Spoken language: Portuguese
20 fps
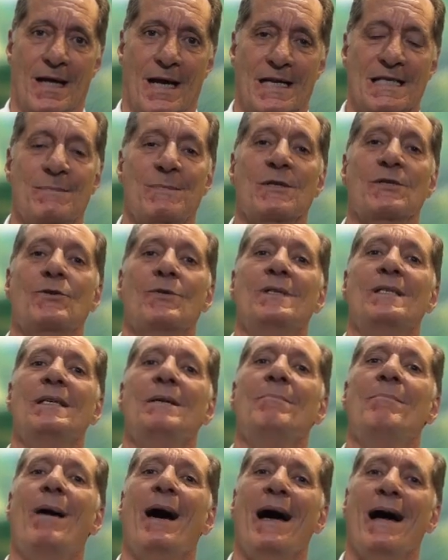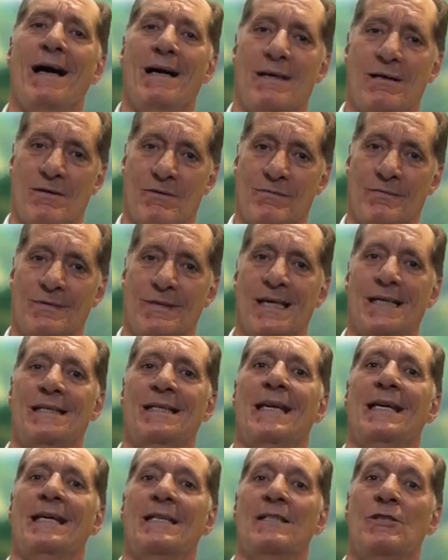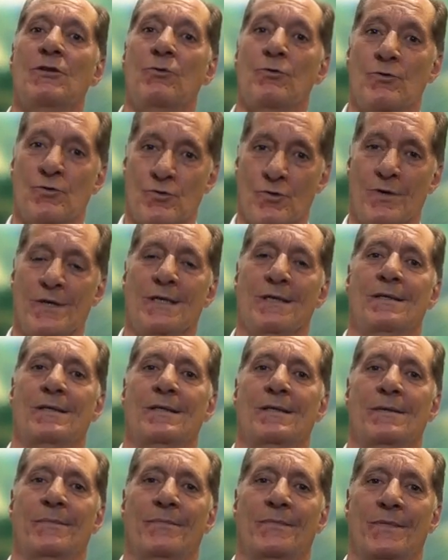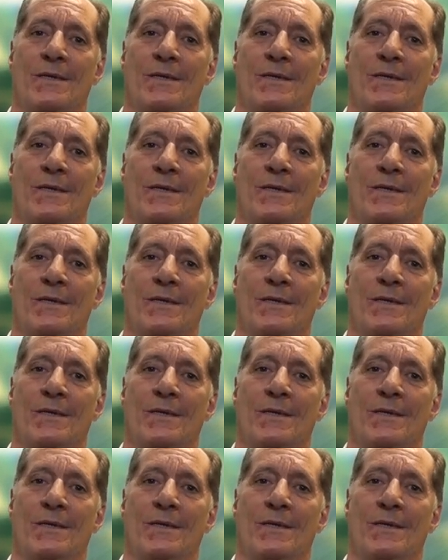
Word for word: As pessoas embarcam naquelas ilusões,